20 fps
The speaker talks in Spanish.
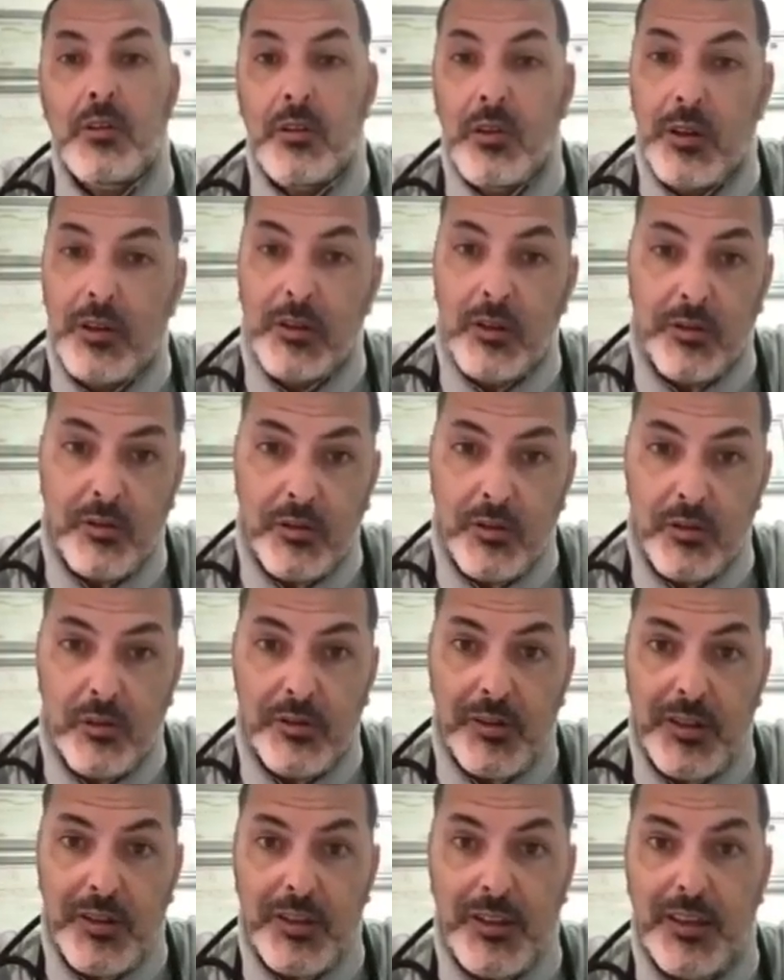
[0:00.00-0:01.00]
todo esto son
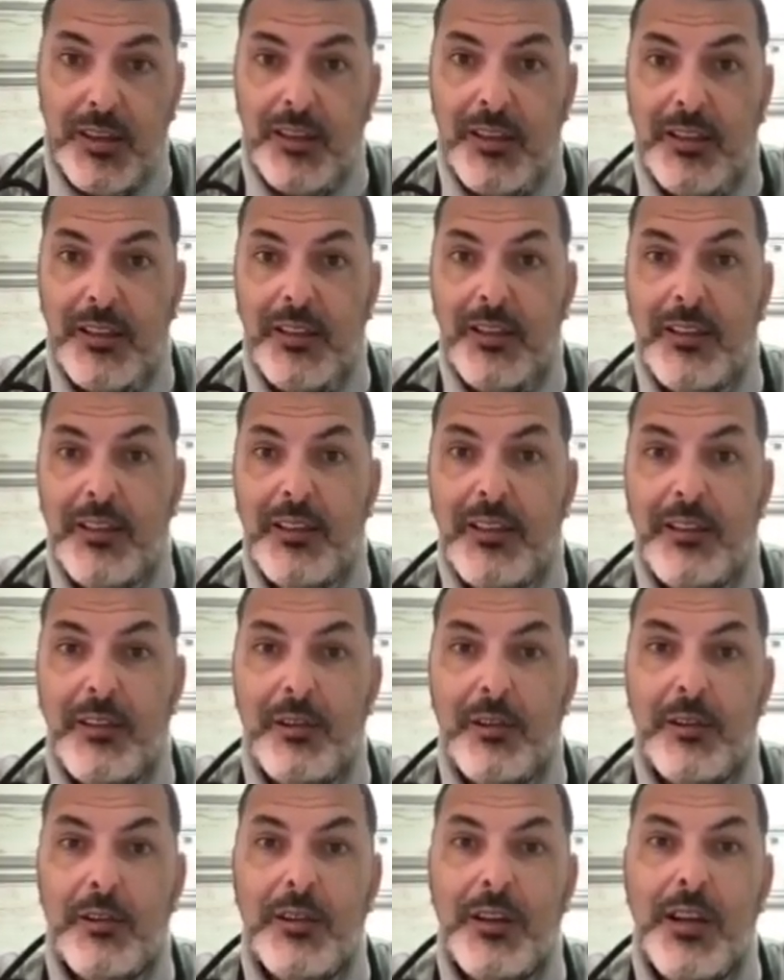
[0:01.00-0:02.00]
cosas que
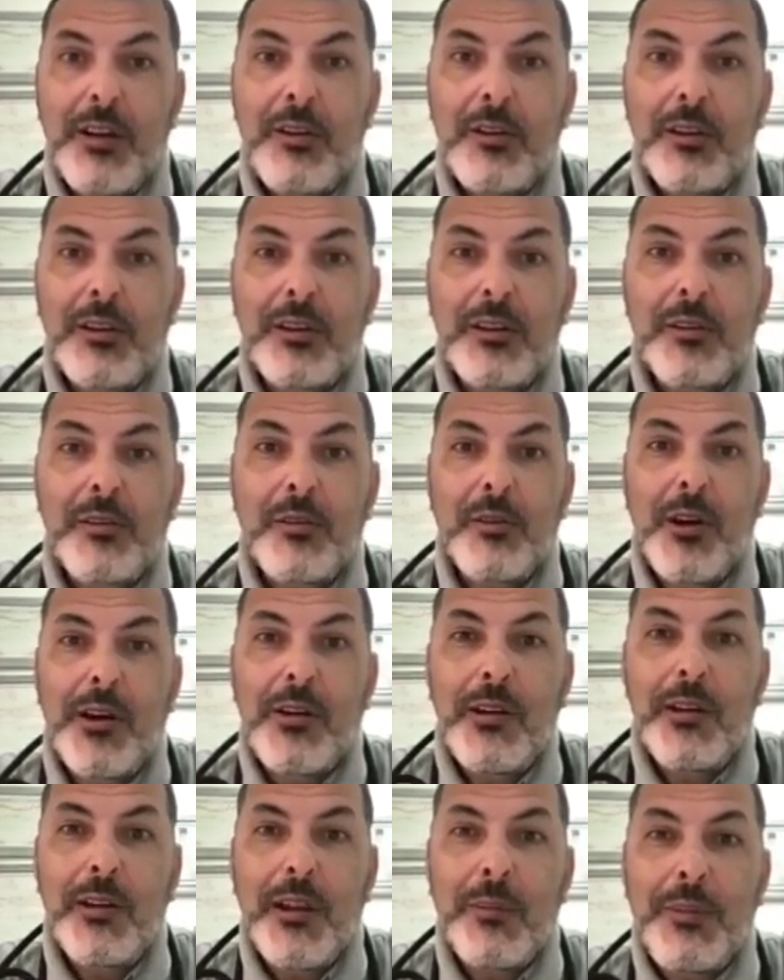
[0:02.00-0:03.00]
nos trajo de
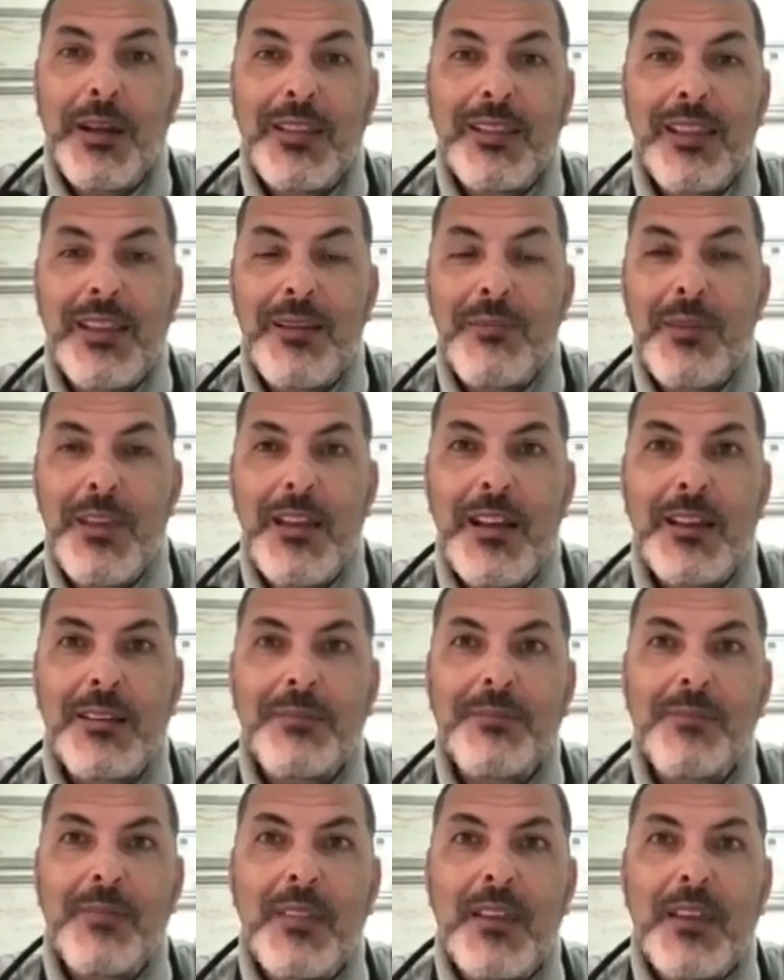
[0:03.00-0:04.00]
nuevo la pandemia,